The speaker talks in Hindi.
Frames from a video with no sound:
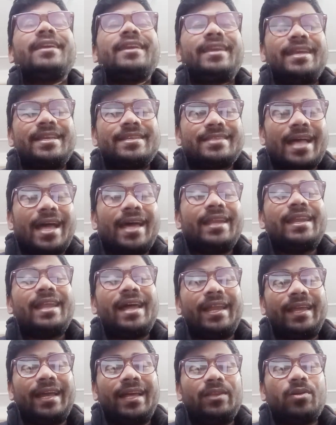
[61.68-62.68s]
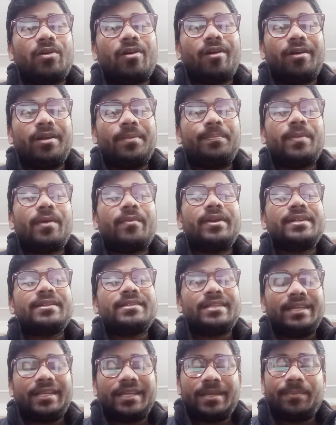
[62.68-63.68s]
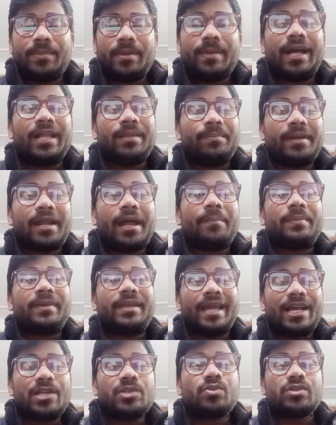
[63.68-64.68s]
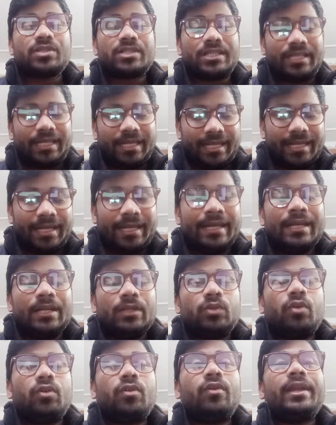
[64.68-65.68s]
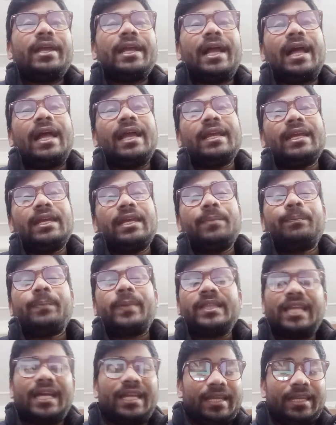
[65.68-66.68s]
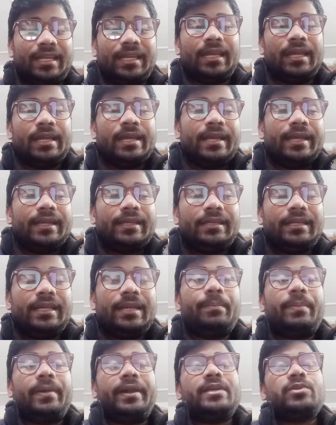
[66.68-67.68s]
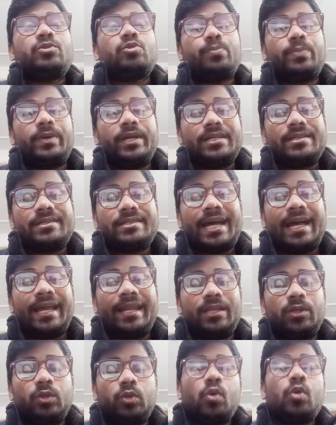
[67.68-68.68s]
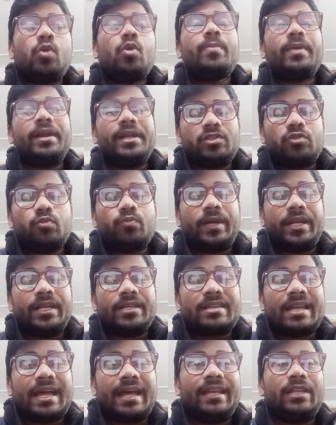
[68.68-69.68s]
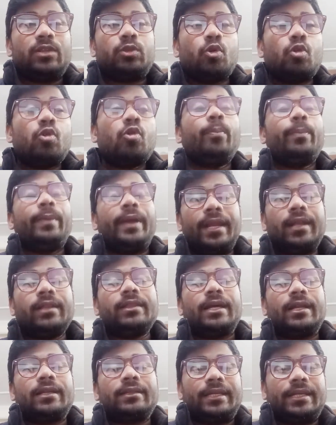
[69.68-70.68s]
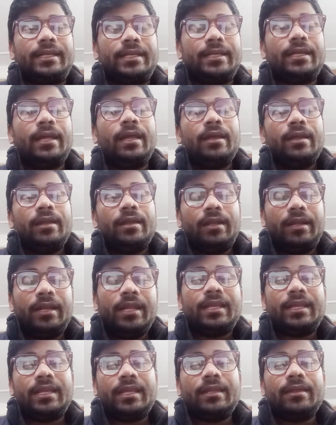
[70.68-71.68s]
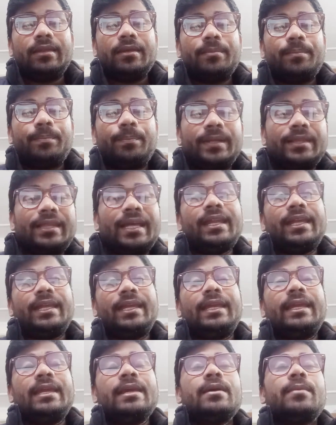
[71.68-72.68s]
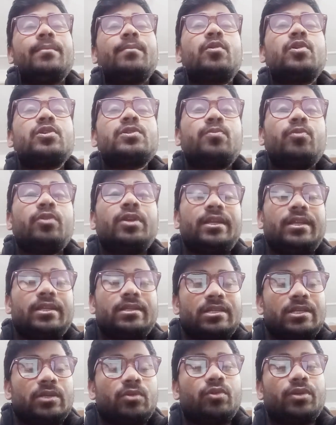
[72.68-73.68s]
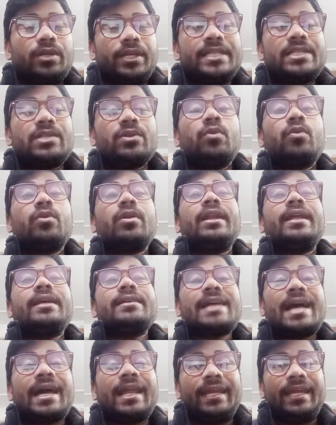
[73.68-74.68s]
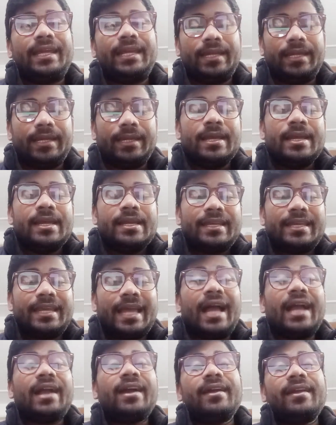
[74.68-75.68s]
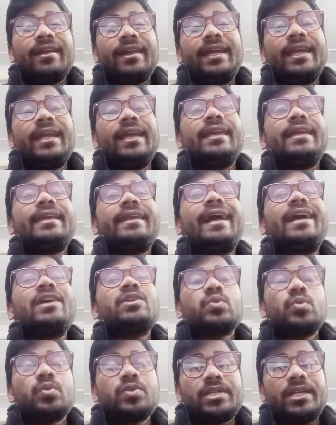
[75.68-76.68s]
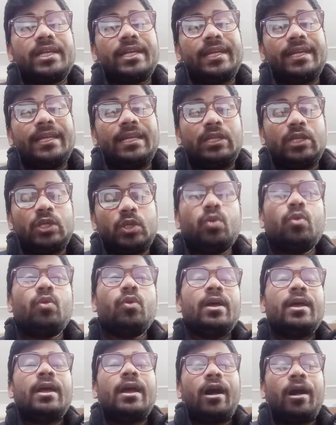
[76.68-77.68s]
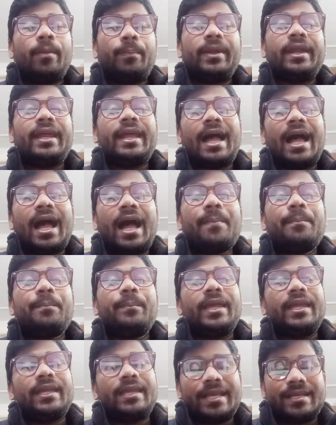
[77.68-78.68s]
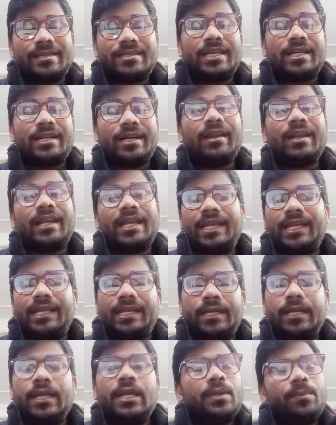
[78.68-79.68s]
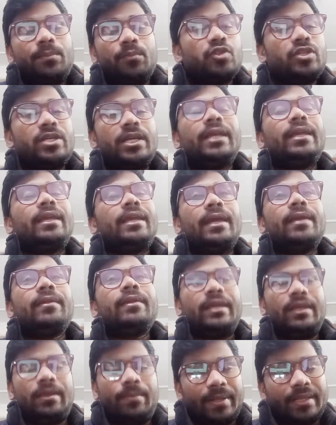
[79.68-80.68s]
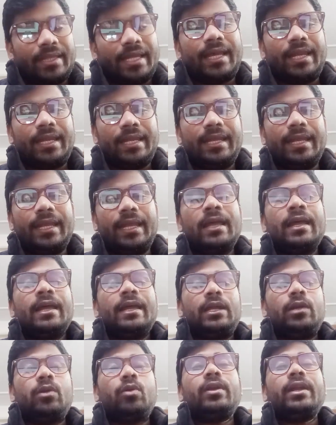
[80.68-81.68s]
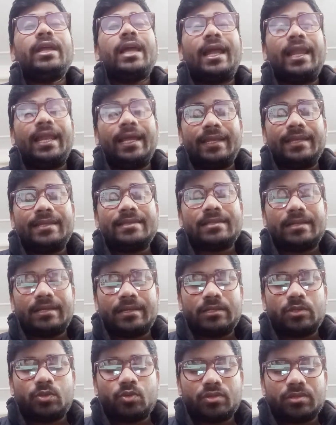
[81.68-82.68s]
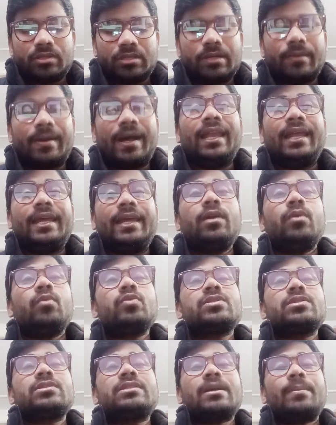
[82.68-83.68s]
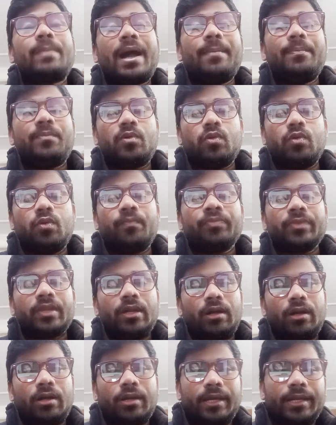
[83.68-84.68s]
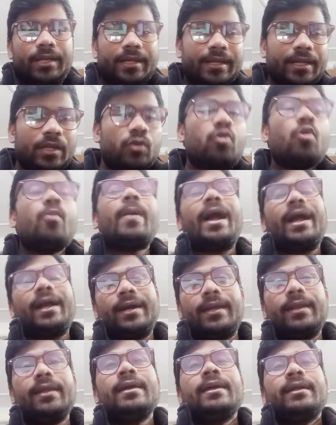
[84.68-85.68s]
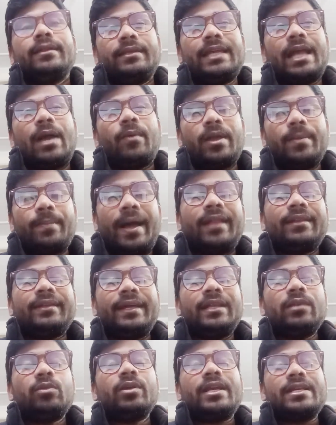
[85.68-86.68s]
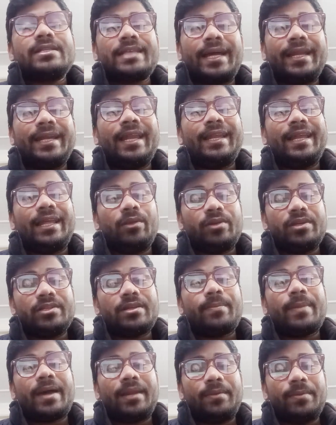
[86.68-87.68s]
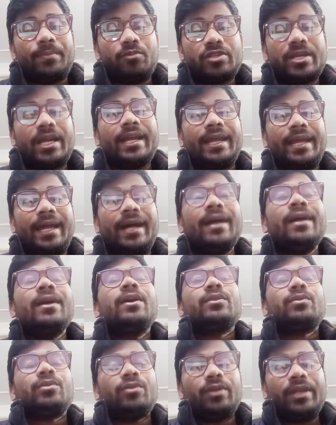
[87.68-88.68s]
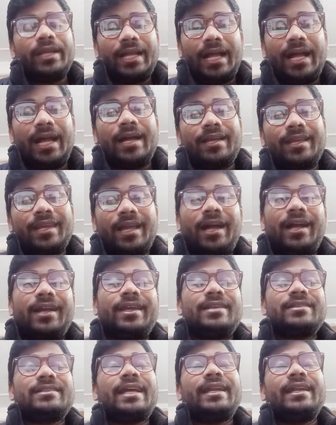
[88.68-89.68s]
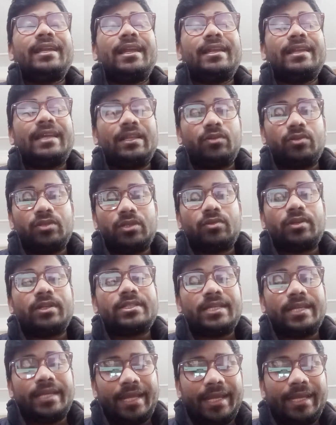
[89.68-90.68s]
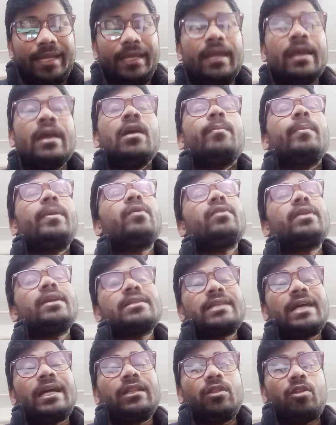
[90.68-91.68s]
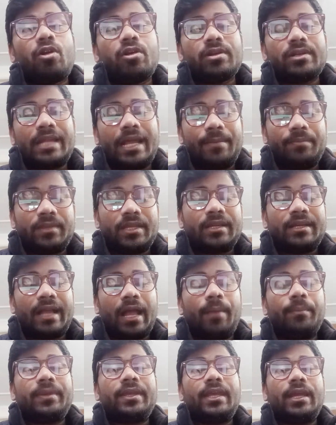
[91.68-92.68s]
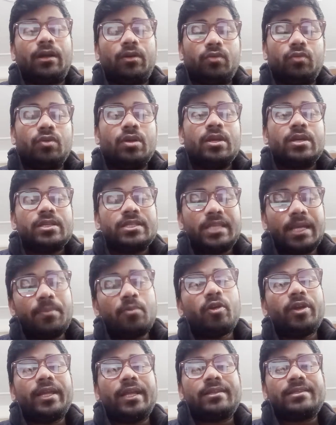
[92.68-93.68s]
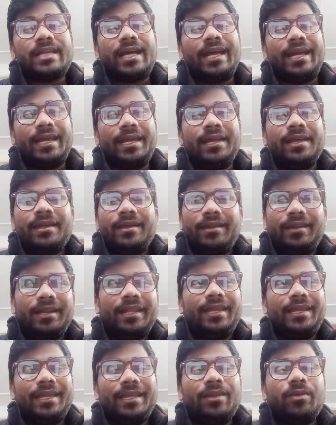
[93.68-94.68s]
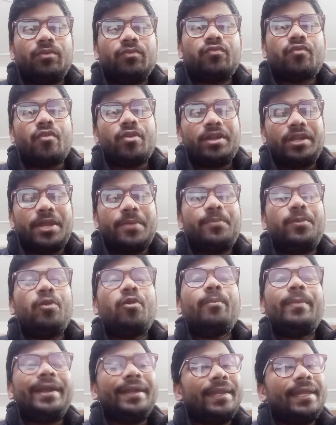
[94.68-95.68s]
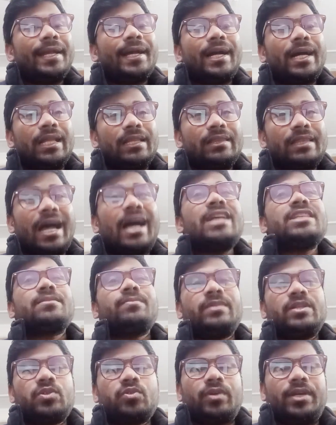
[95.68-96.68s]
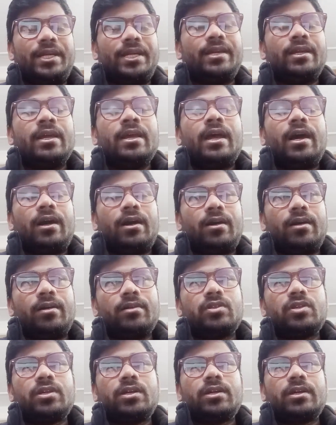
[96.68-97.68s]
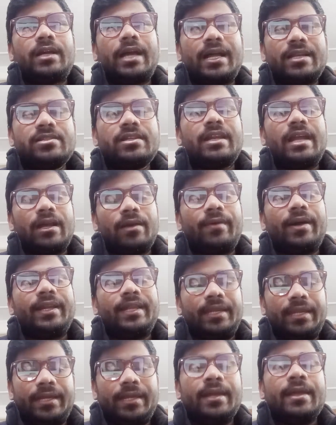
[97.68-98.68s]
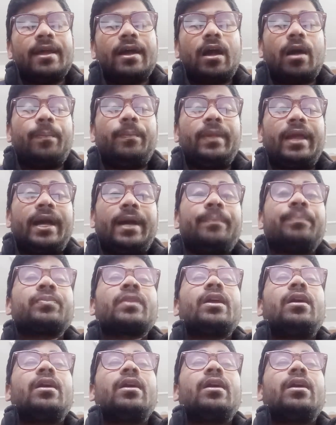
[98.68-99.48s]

कि खेसारी लाल यादव और पवन सिंह के विवाद पर आप क्या सोचते हैं तो उन्होंने कहा कि पता नहीं ये बड़े सुपरस्टार हैं दोनों बड़े सुपरस्टार हैं दोनों मेहनत करते हैं लेकिन पता नहीं भोजपुरी इंडस्ट्री को किस ओर ले जा रहे हैं क्या कर रहे हैं क्या सोच रहे हैं क्यों अपने आप में ये ऐसे कर रहे हैं मुझे ये नहीं पता यानी कि इन्होंने हालांकि जो सवाल है उस जवाब को कहीं ना कहीं घुमा कर दिया वहीं बात करें तो खेसारी लाल यादव के जब बारे में पूछा गया तो उन्होंने कहा कि हाँ खेसारी लाल यादव जी तो अच्छे हैं ही मैं उनके साथ लॉन्ग टाइम तक काम किया हूँ सब कोई अच्छा है लेकिन वो डिप्लोमेटिक अंदाज में जो है काजल राघवानी ने अपना